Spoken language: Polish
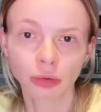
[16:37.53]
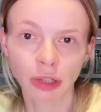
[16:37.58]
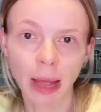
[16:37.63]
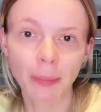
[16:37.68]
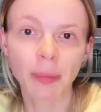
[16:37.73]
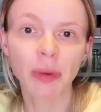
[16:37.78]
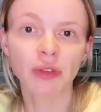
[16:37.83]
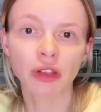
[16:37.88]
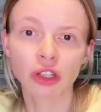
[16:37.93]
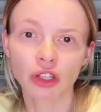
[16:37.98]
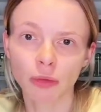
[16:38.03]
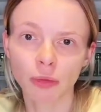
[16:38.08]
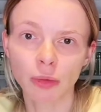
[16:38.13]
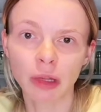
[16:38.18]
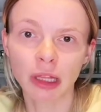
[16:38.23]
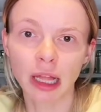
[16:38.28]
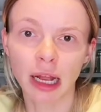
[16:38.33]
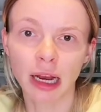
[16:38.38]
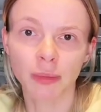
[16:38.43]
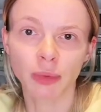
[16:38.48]
Są tapy,
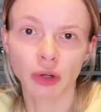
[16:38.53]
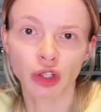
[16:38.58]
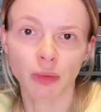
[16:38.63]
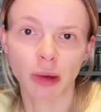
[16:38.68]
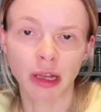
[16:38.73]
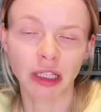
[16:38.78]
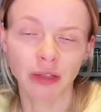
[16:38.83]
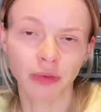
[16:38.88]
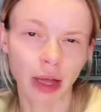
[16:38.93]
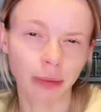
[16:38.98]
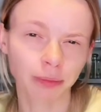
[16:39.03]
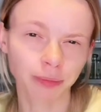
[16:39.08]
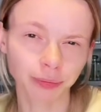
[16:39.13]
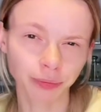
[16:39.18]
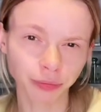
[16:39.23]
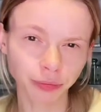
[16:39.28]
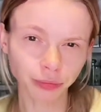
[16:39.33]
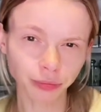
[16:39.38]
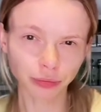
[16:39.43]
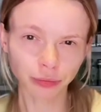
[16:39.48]
więc robimy dalej, proszę
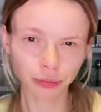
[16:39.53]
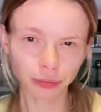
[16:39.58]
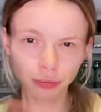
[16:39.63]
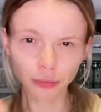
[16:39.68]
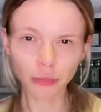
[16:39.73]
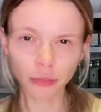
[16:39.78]
Państwa.